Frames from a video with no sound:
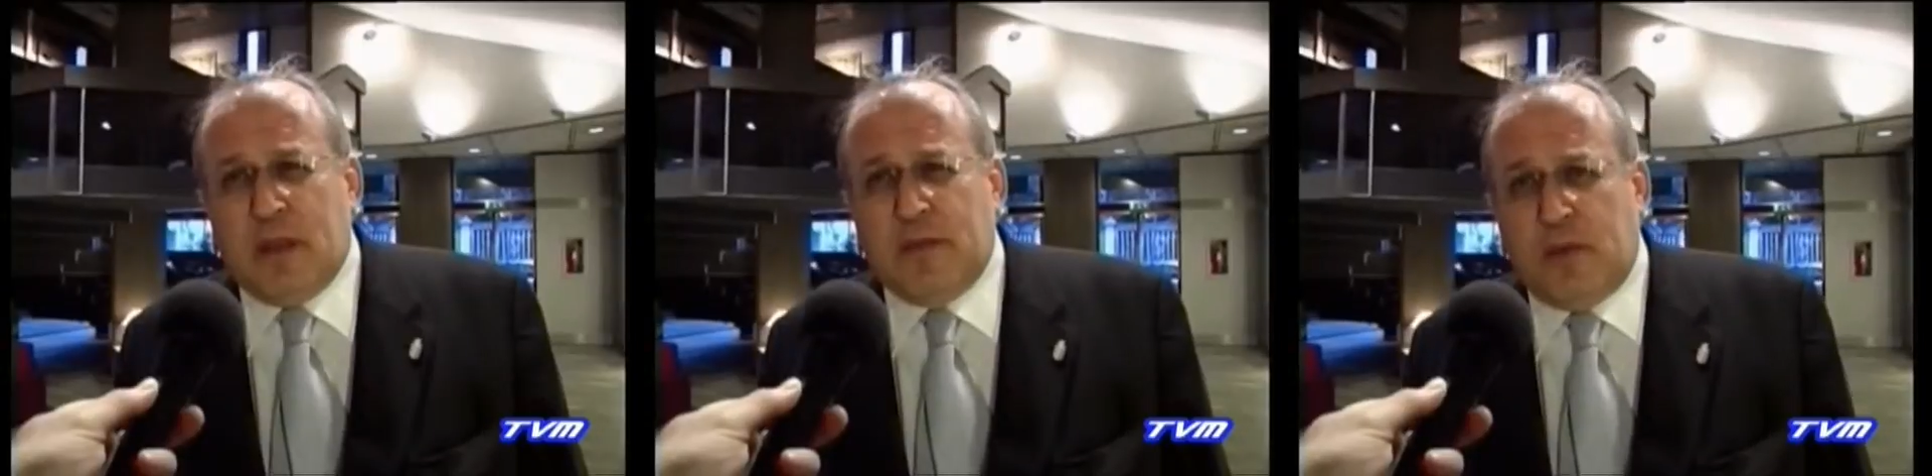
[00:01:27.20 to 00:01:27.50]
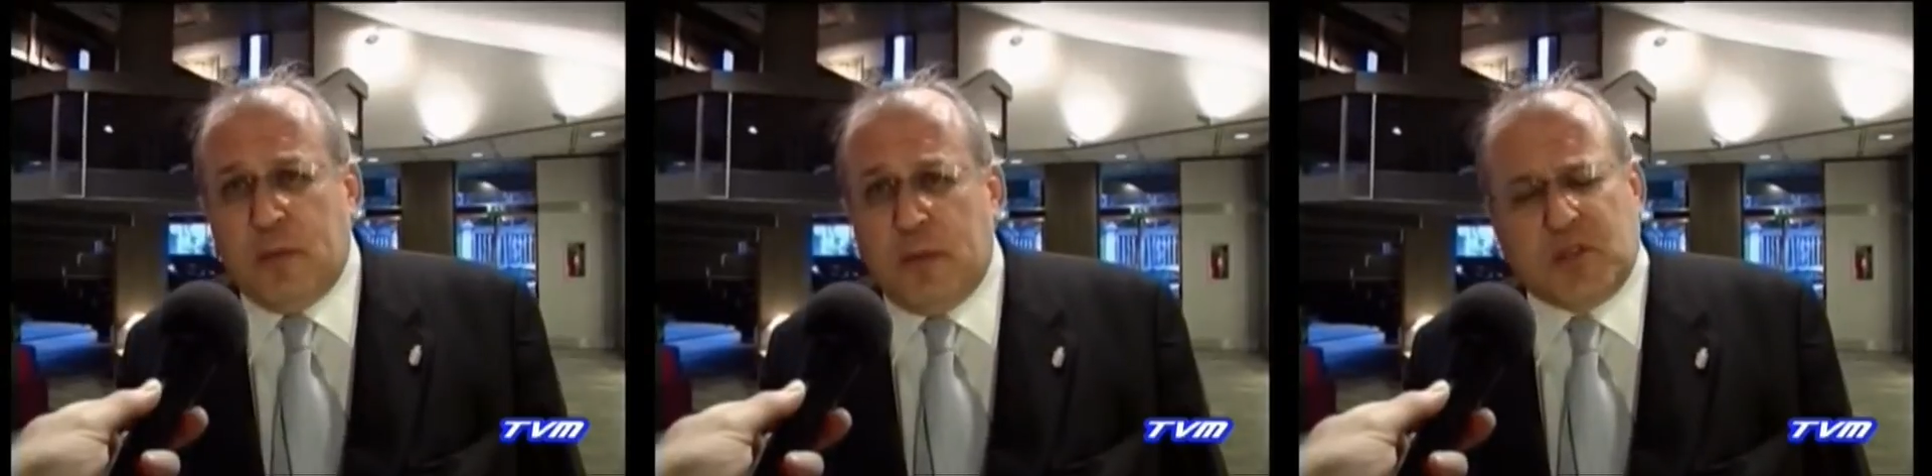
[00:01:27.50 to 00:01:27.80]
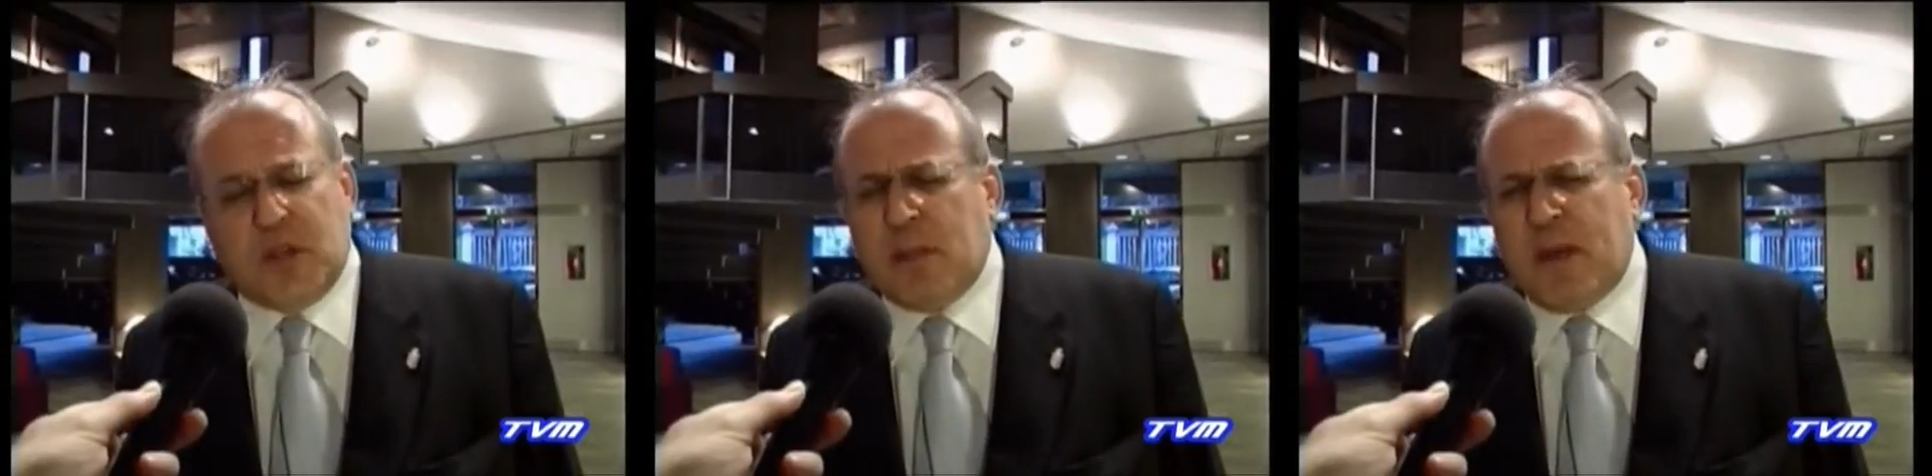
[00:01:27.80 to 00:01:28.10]
foibe,
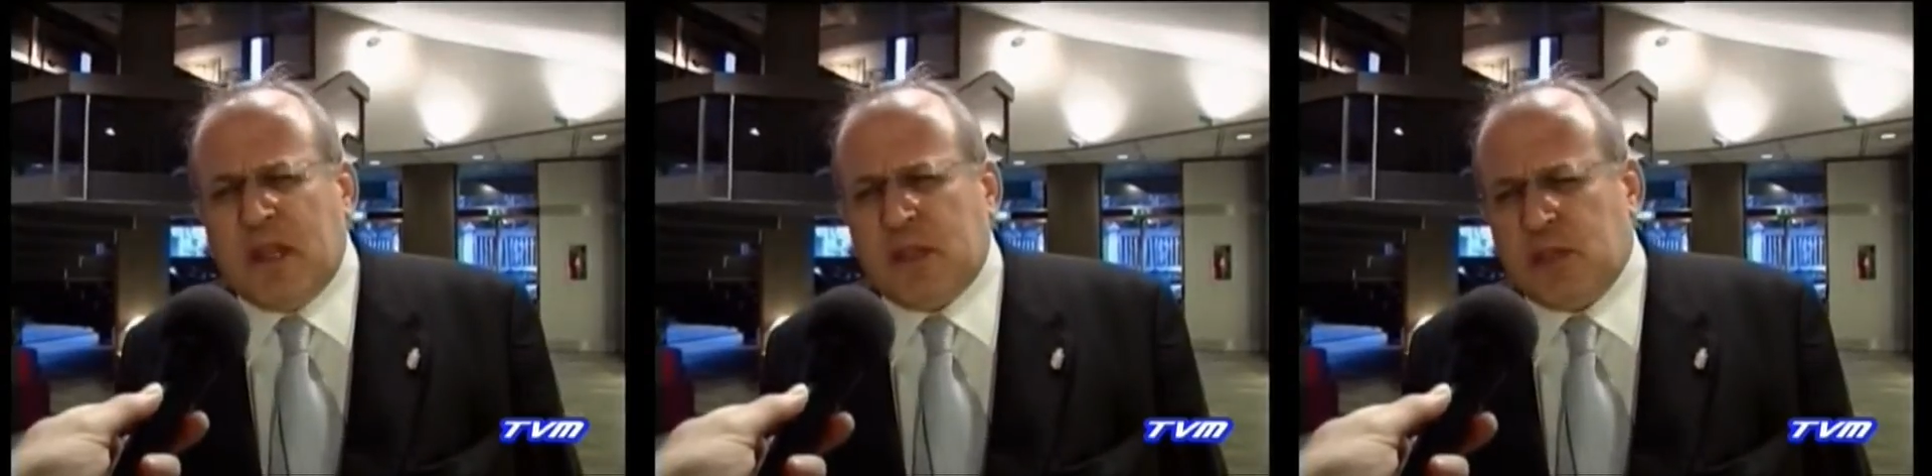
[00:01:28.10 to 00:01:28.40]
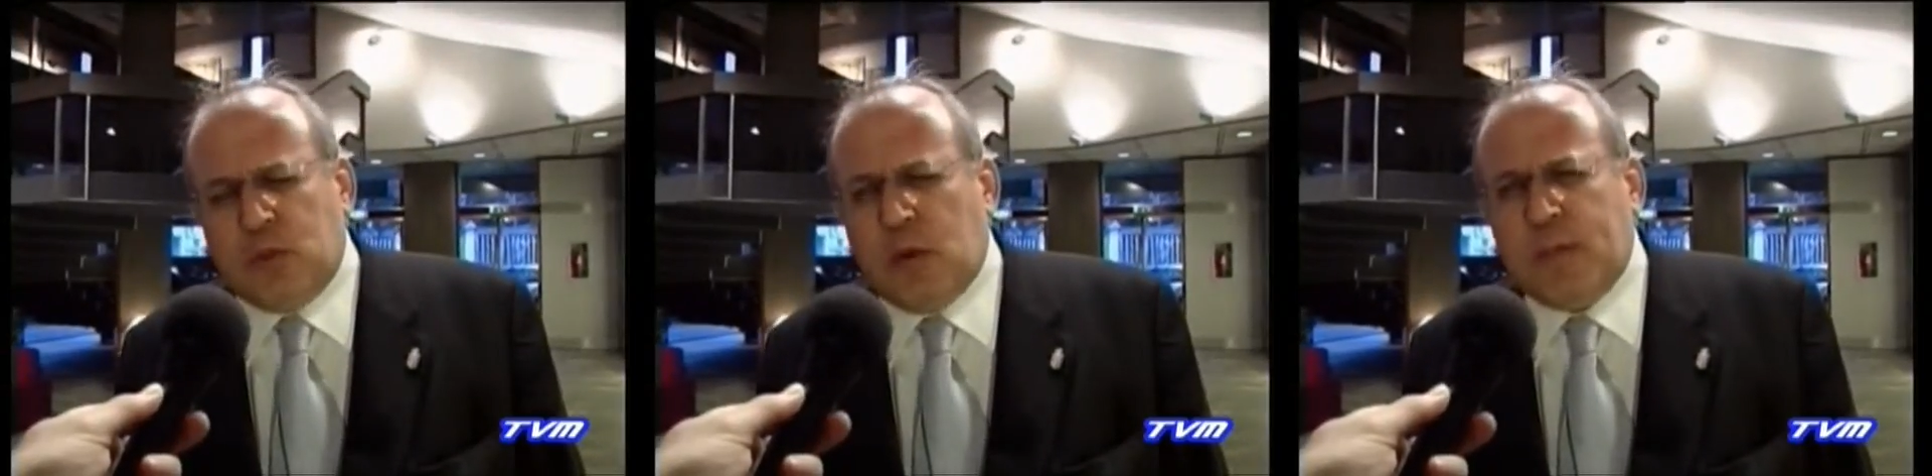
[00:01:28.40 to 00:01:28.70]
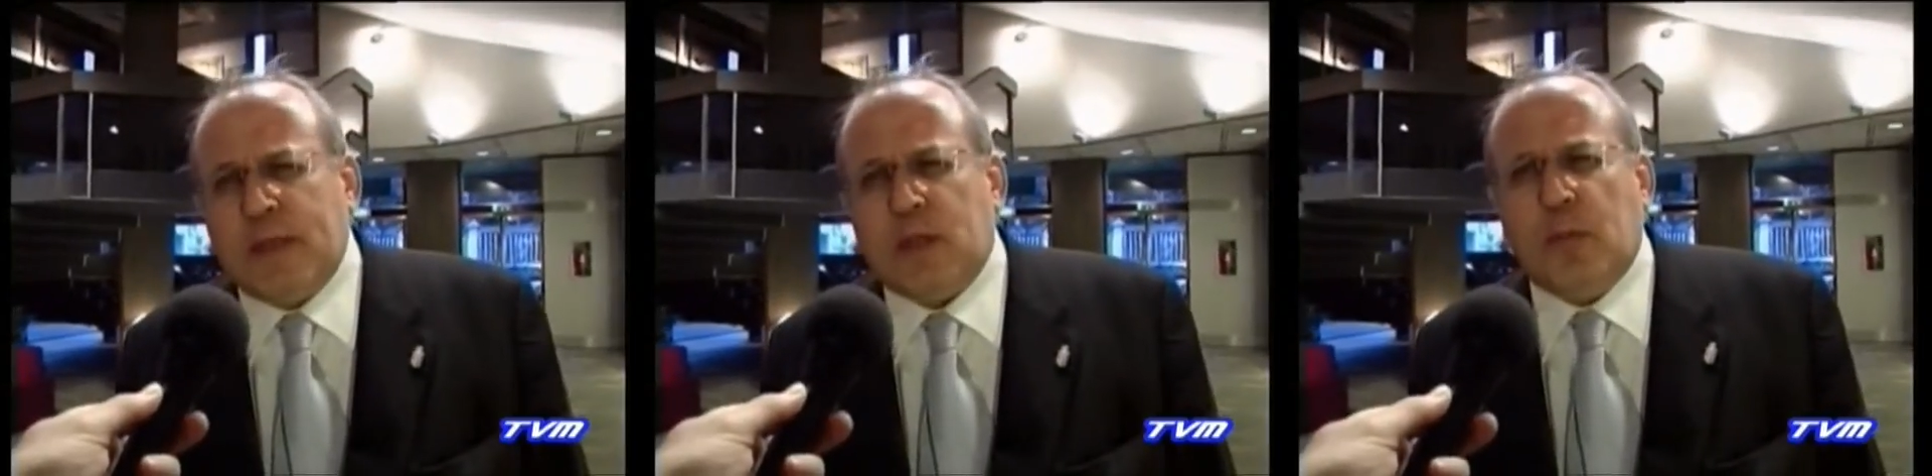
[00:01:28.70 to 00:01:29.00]
certamente,
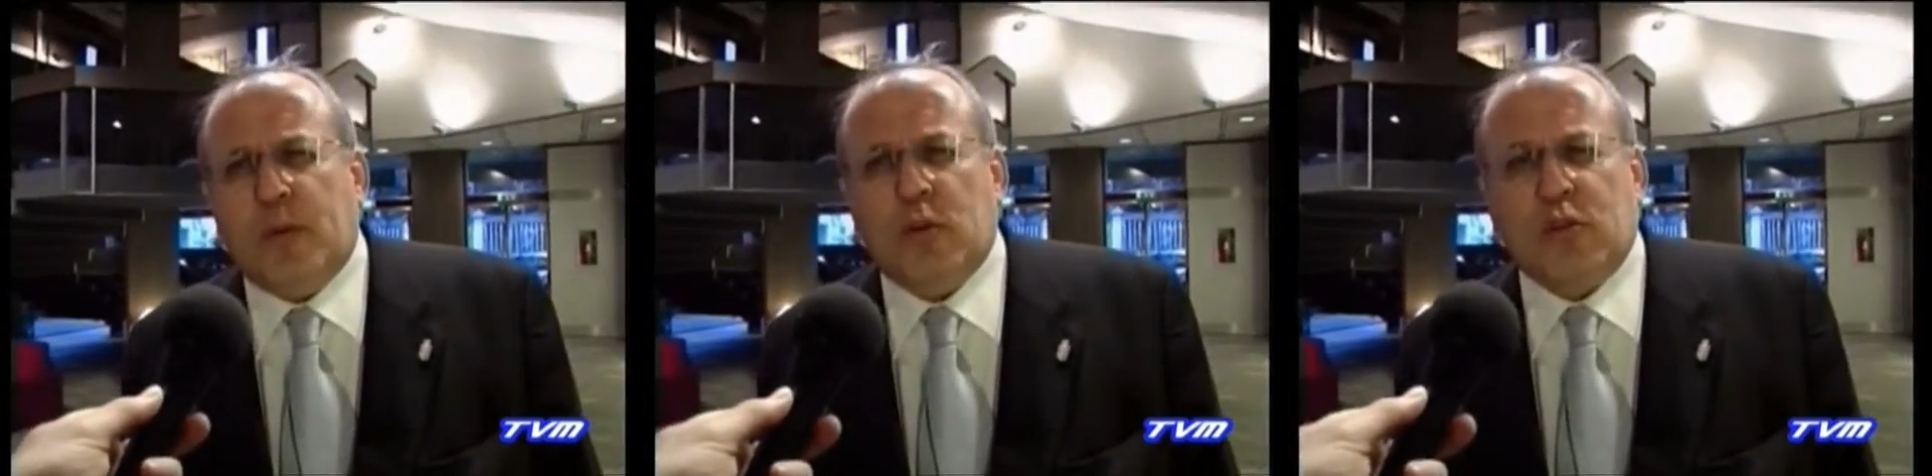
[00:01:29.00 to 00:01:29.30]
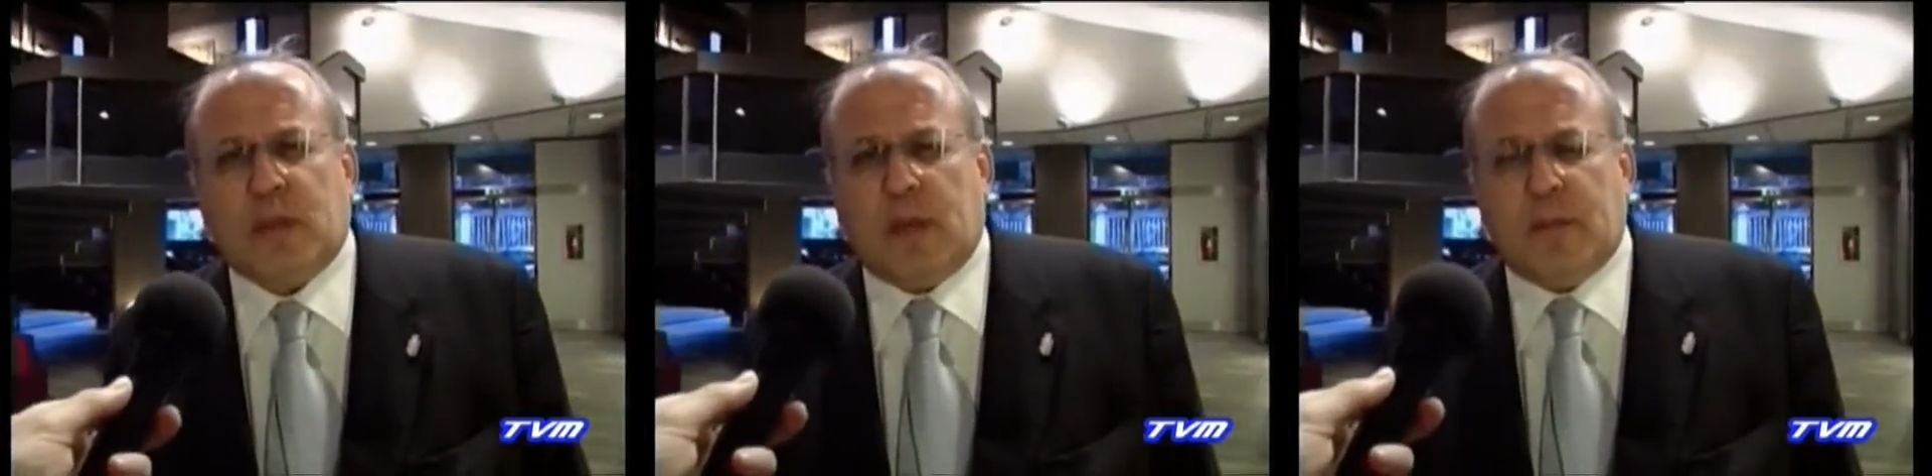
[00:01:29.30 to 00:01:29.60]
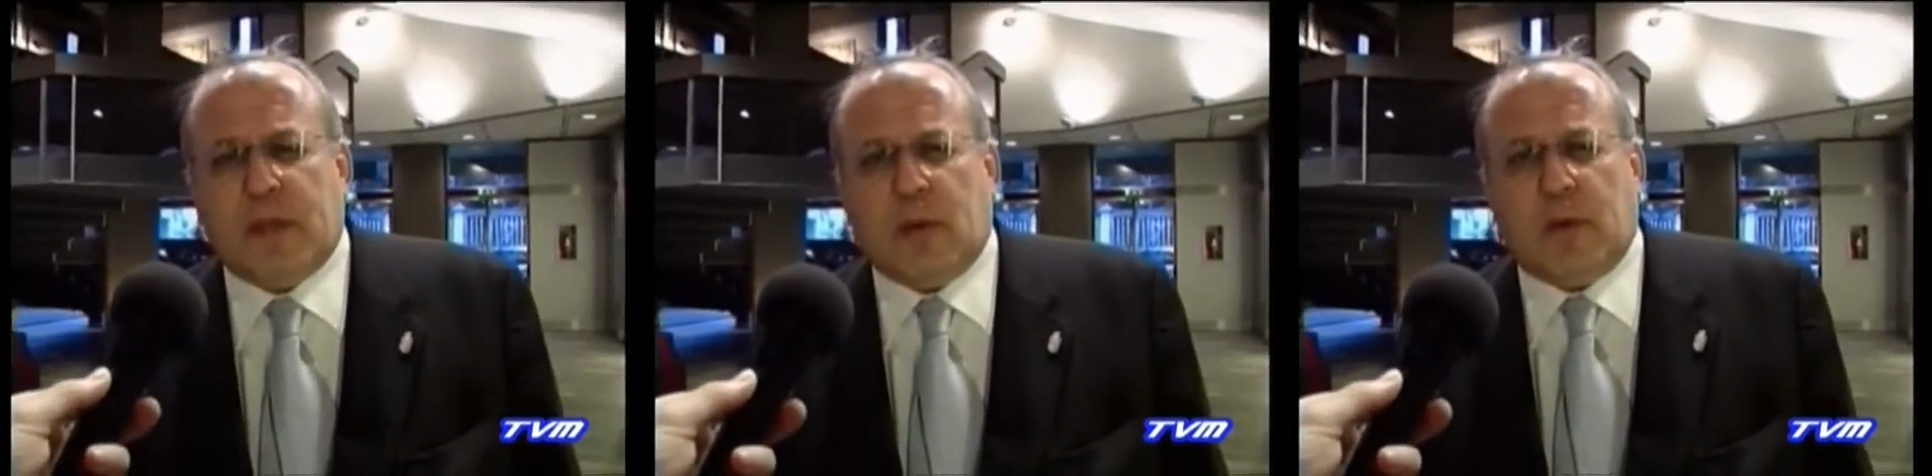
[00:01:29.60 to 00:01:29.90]
sicuramente dopo l'8 settembre del